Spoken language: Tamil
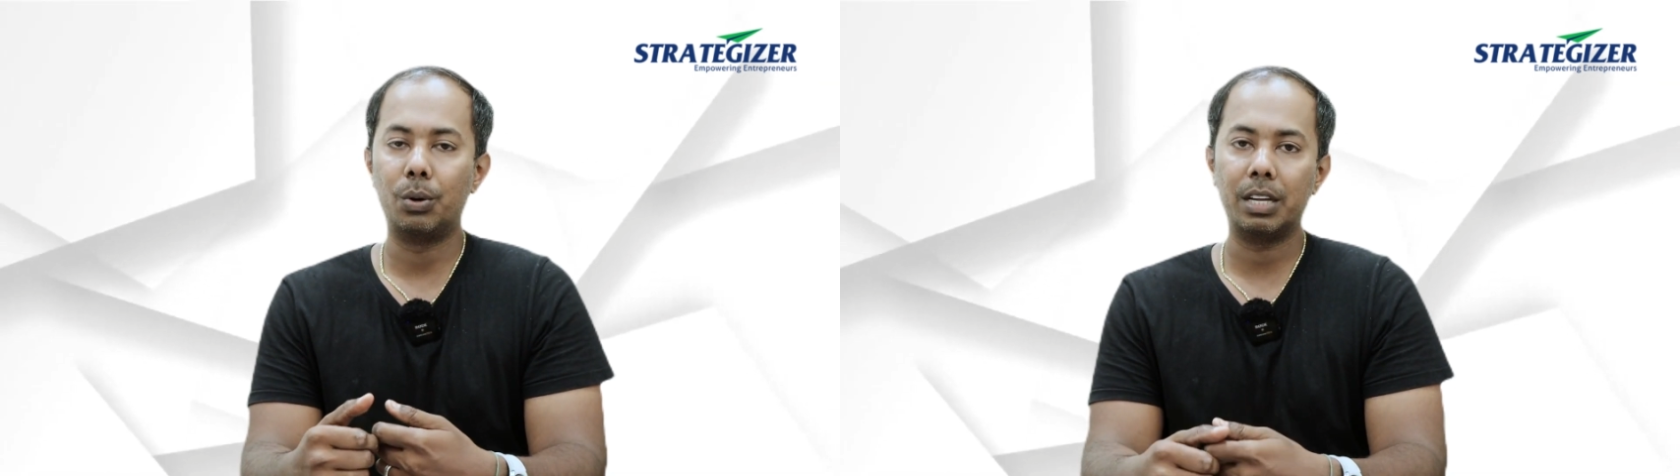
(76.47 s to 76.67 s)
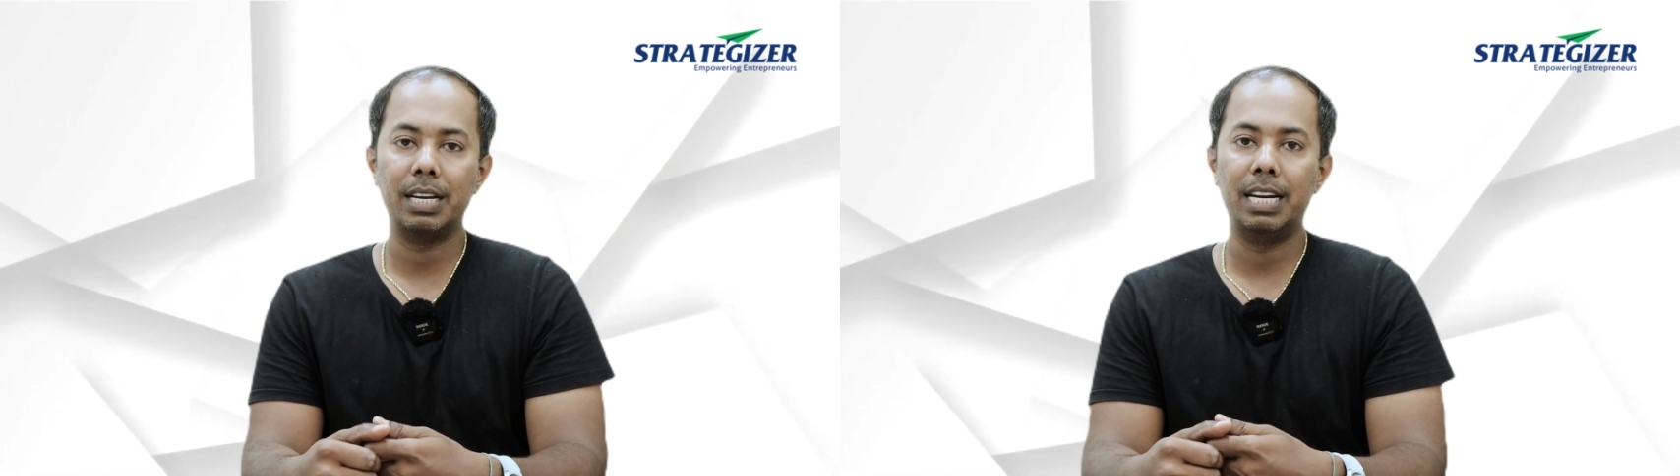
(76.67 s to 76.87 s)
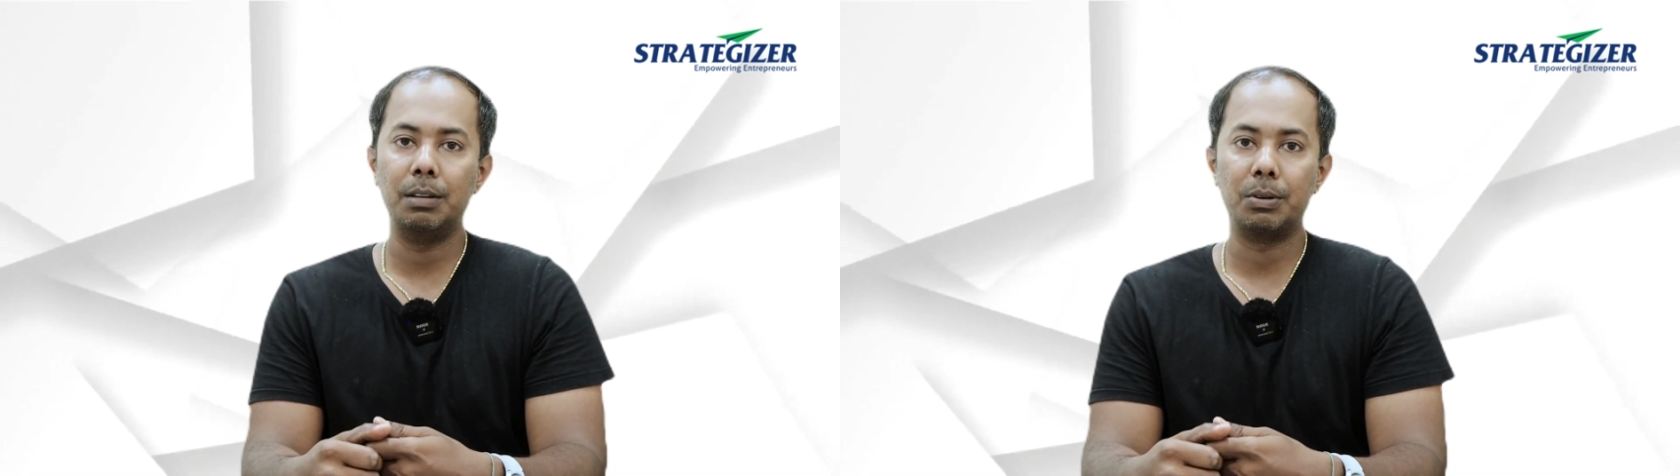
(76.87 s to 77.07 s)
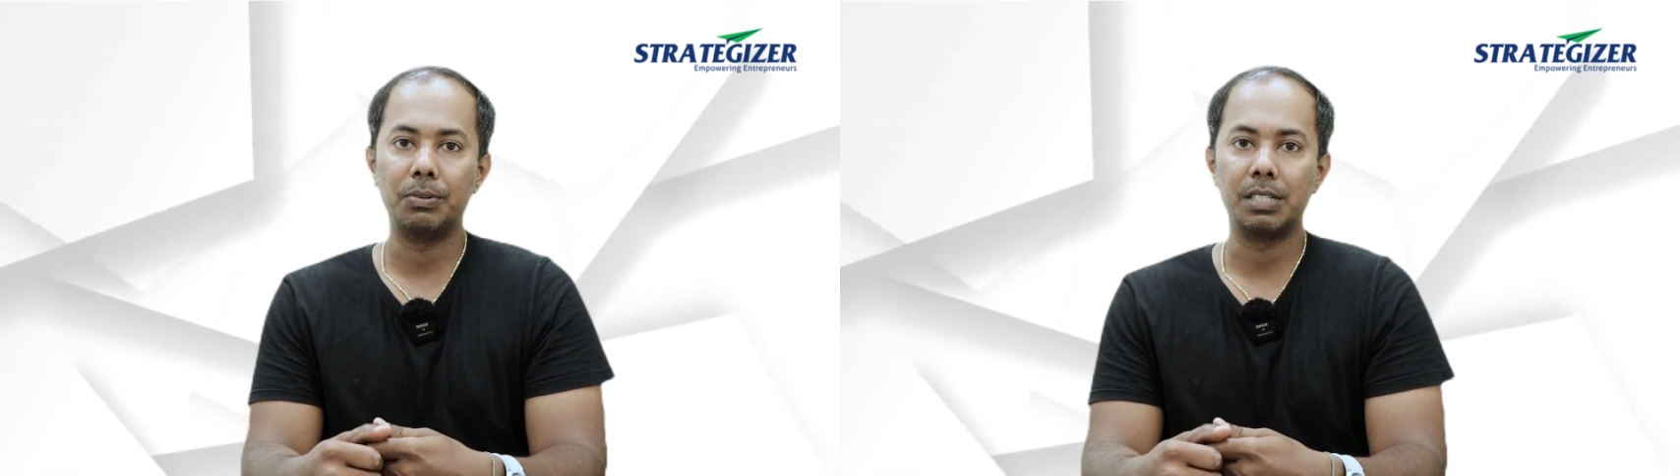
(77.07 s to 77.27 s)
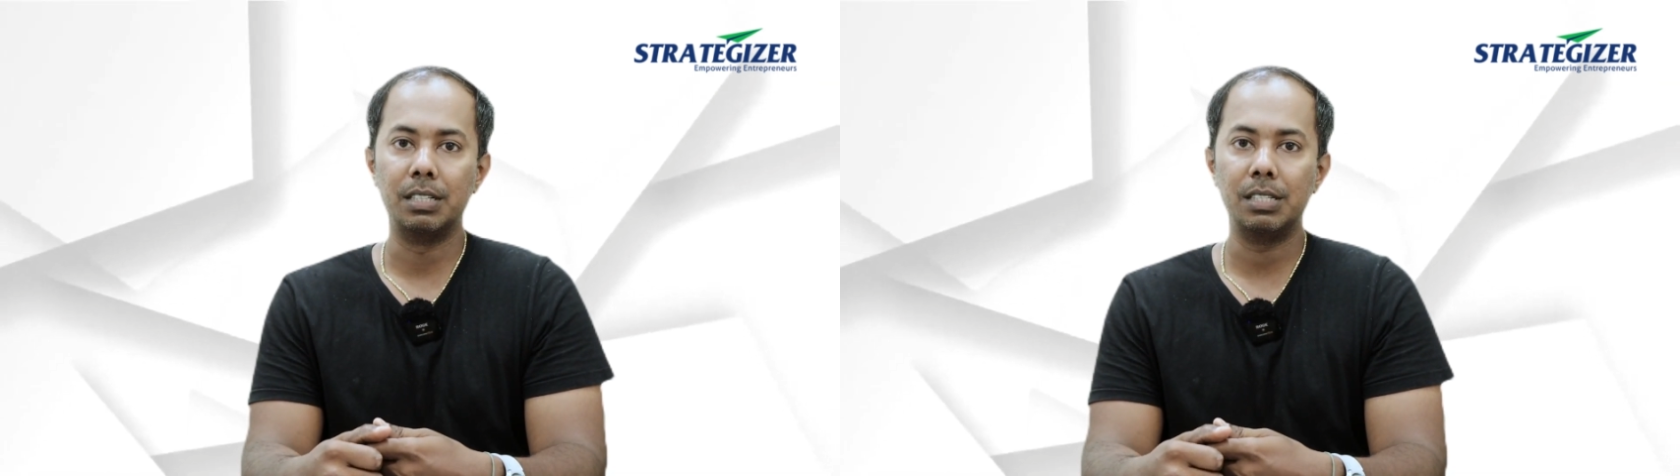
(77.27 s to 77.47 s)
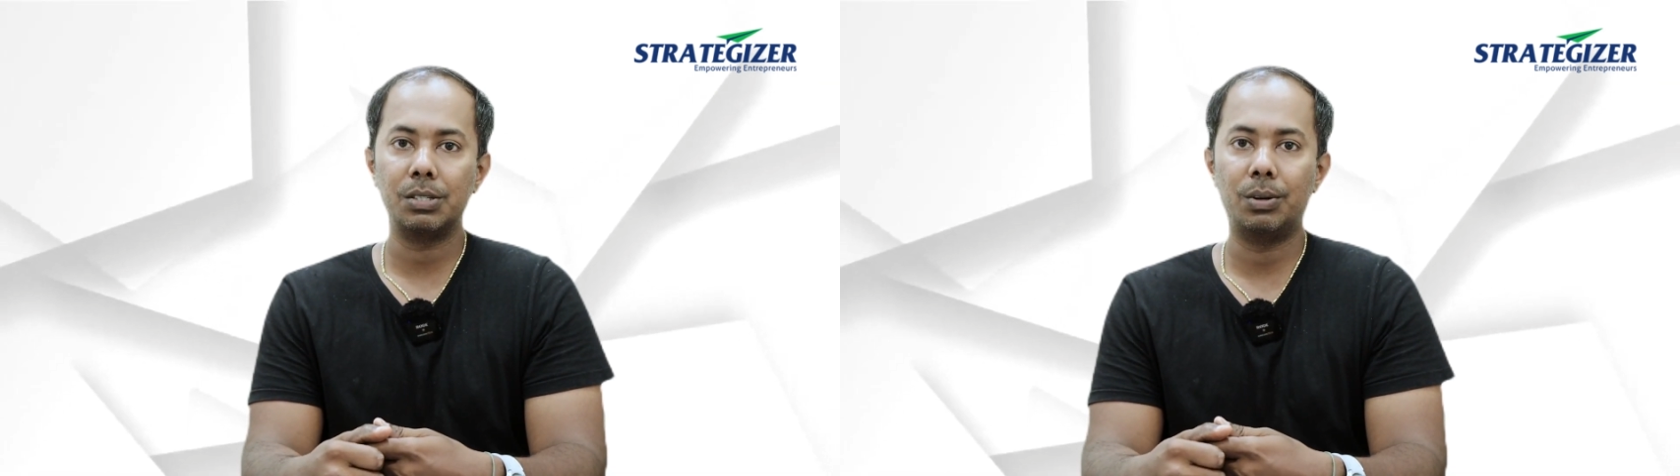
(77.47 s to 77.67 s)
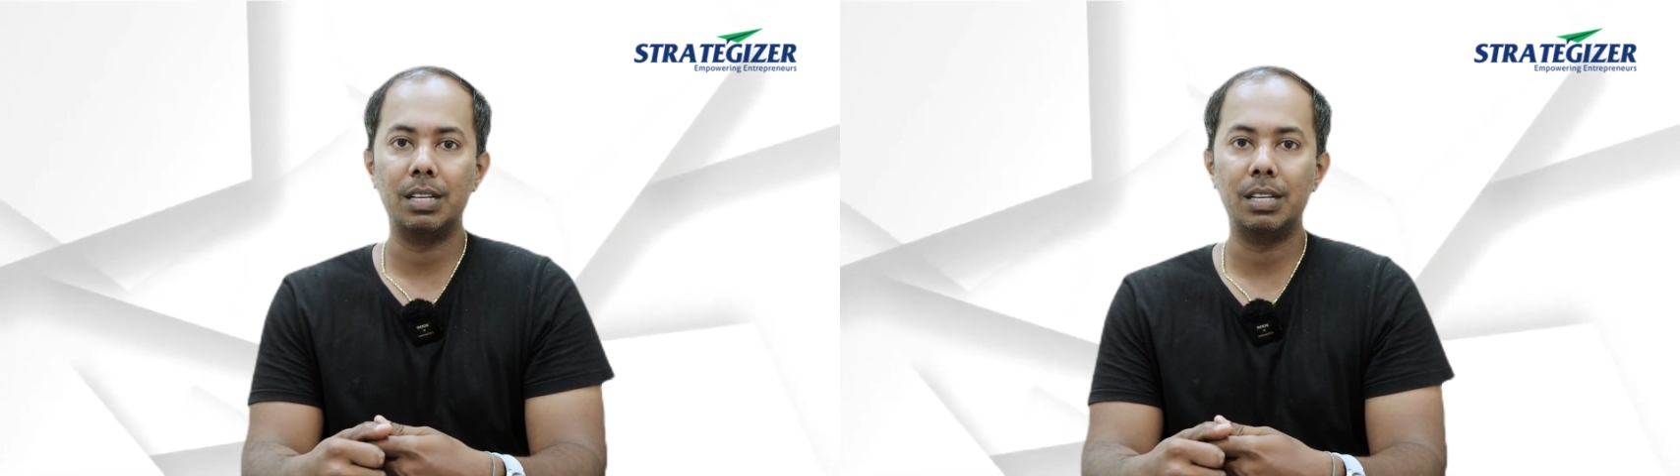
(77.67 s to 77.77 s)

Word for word: ஒர்க்கிங் ஐடி ப்ரொஃபஷனல் ஸோ